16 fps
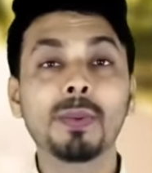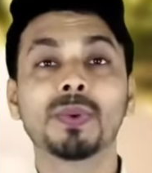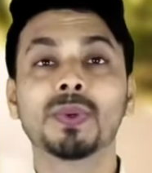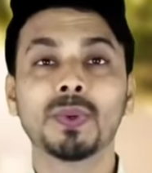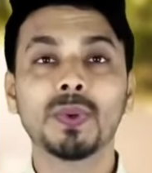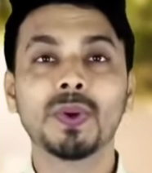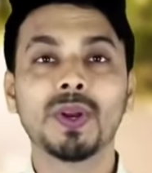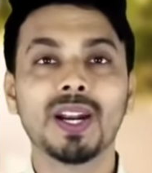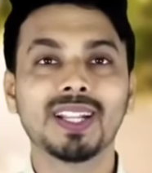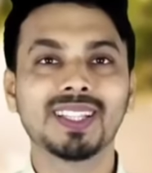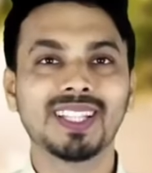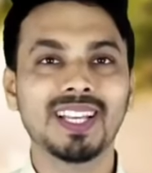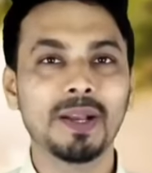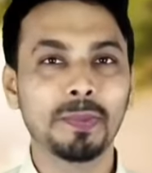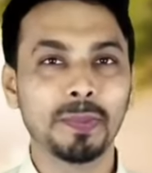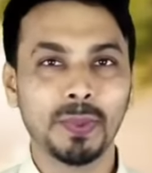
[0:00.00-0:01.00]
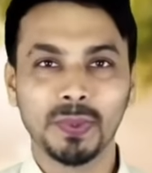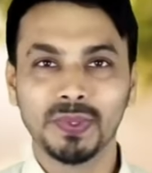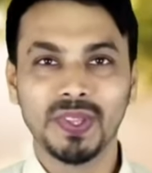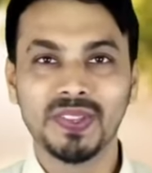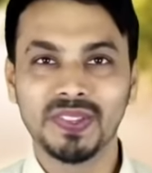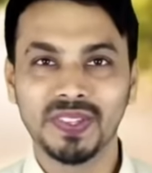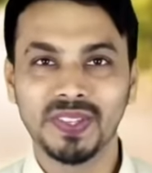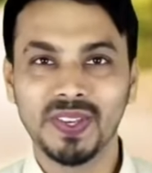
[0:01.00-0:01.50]
हम शुरू करते हैं
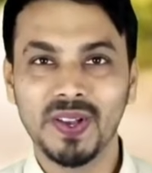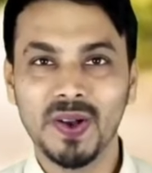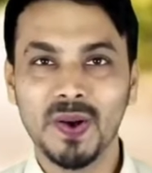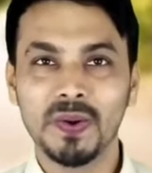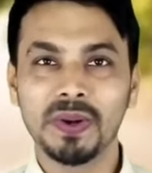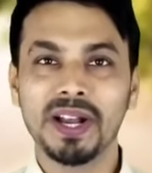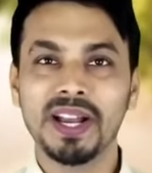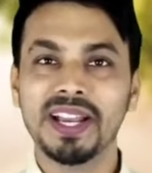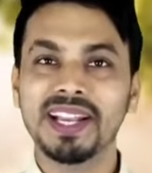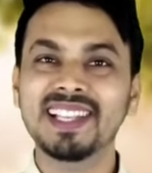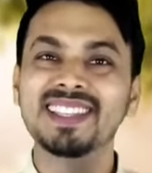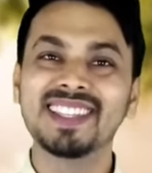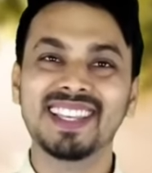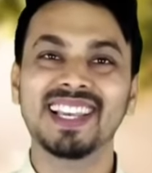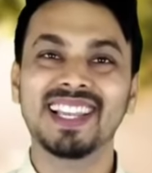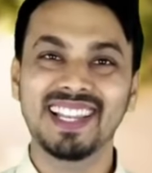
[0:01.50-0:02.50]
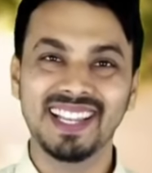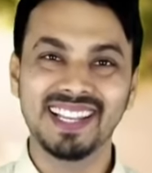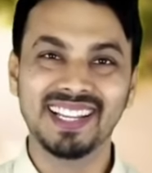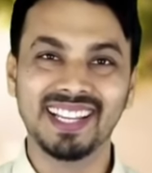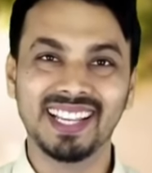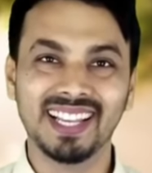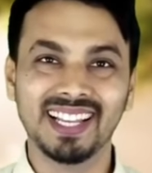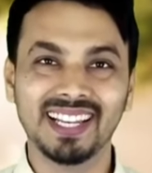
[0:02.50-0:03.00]
प्रोसेस क्या होगा इस
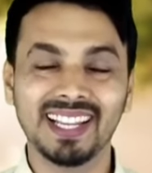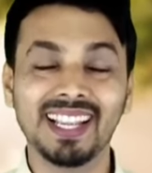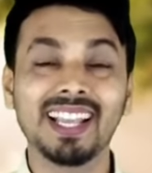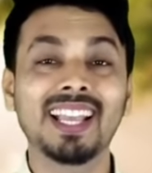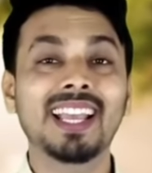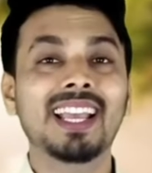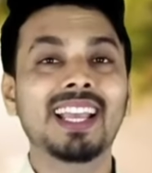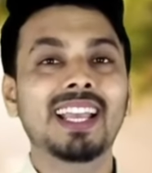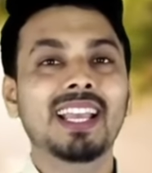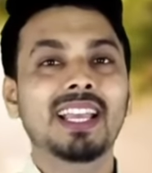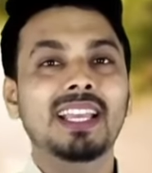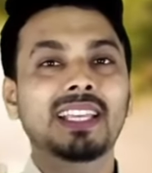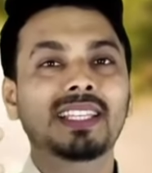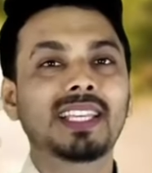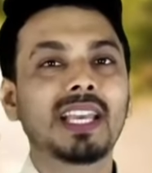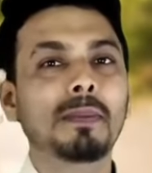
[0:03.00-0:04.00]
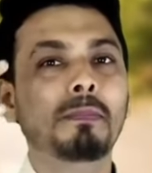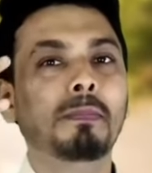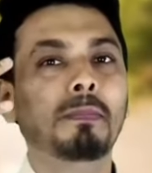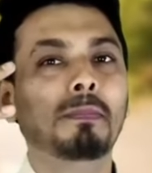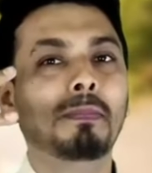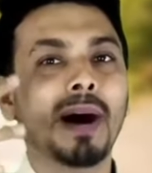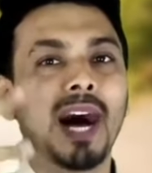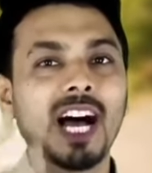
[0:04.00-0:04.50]
हीलिंग के लिए ये
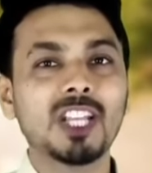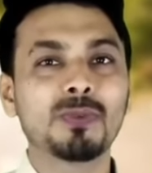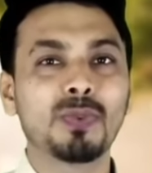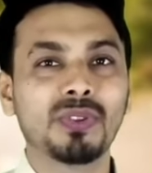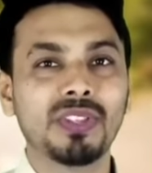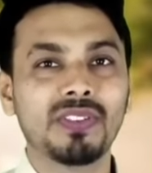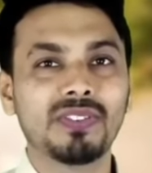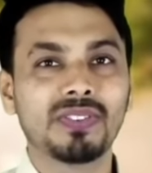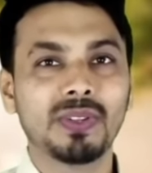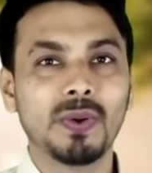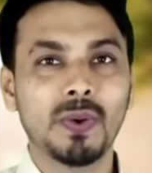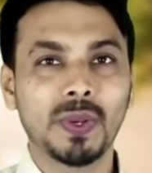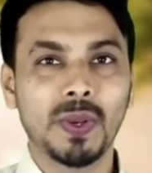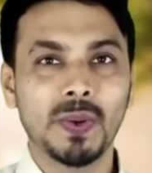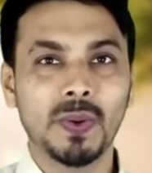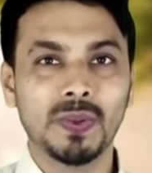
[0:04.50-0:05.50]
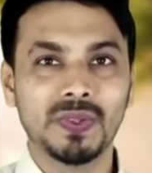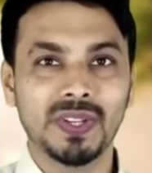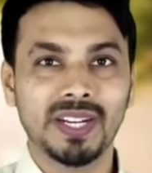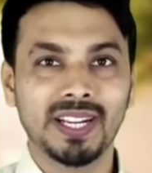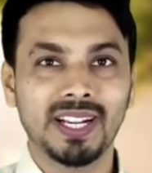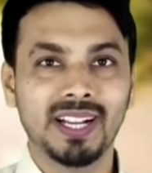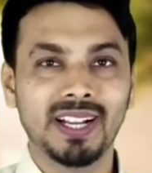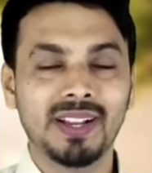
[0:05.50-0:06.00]
पांच प्रोसेस से होके
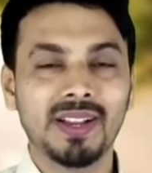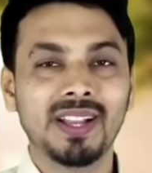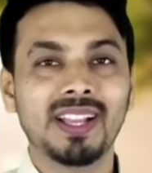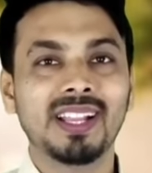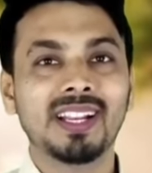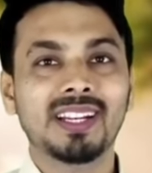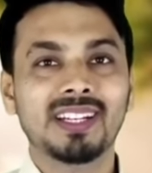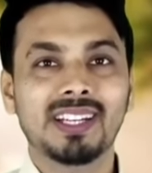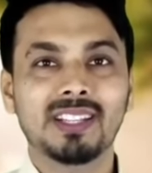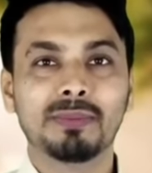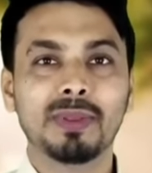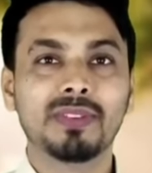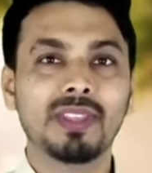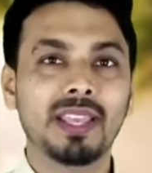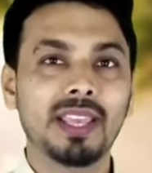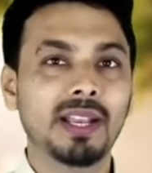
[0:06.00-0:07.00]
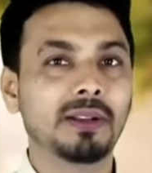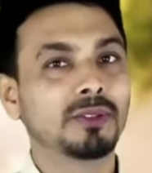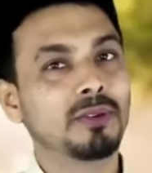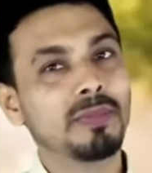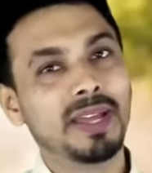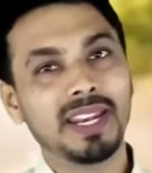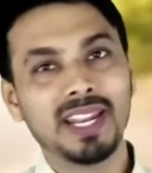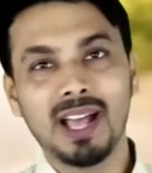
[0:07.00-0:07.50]
गुजरेगा जिसमें से एक
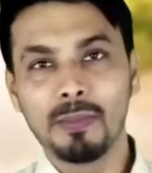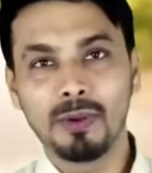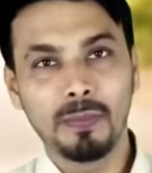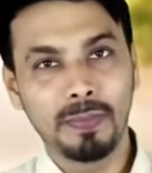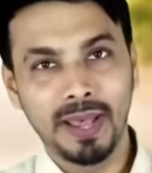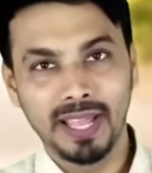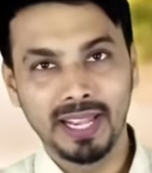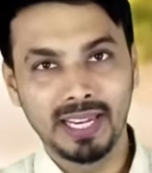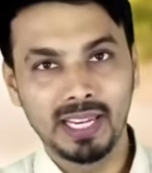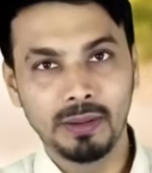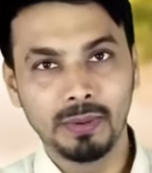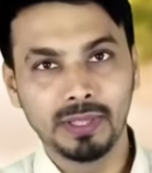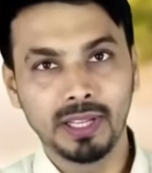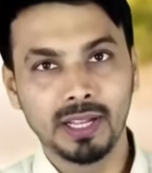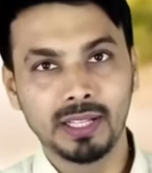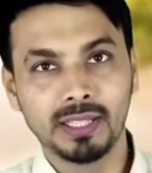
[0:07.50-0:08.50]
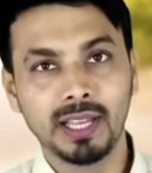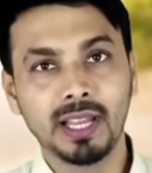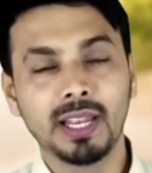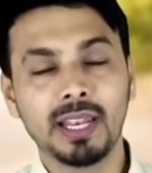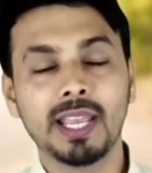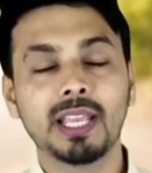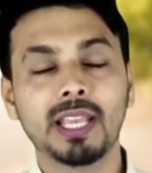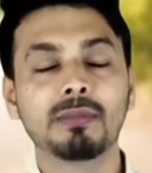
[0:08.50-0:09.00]
तो मैंने आपको पहले ही बता दिया
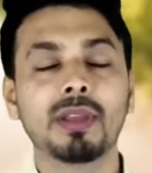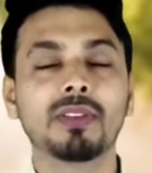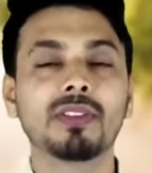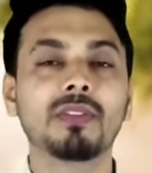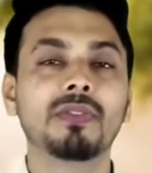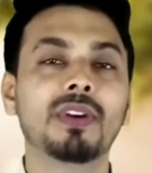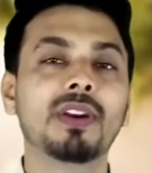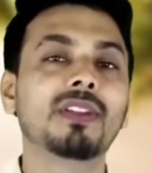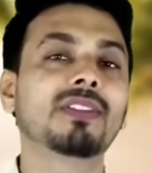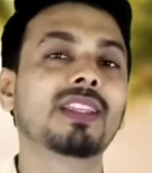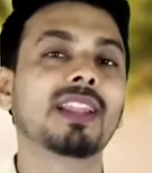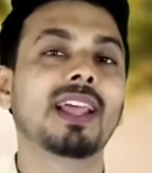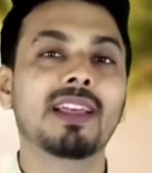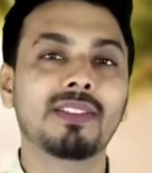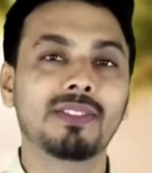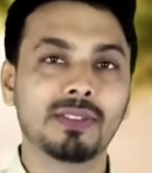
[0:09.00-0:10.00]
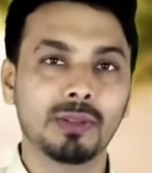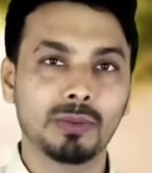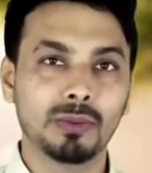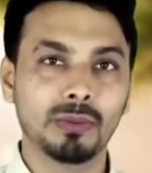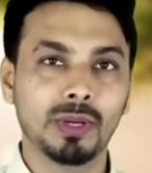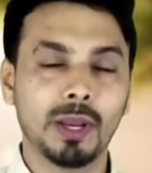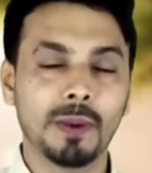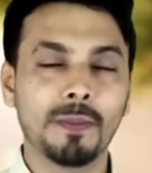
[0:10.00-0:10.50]
लेकिन मैं इसे फिर से लाइन से
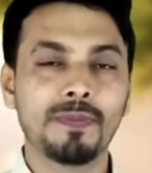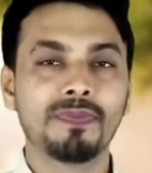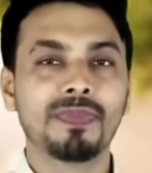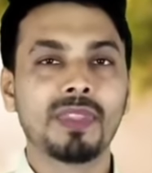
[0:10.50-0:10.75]
दूंगा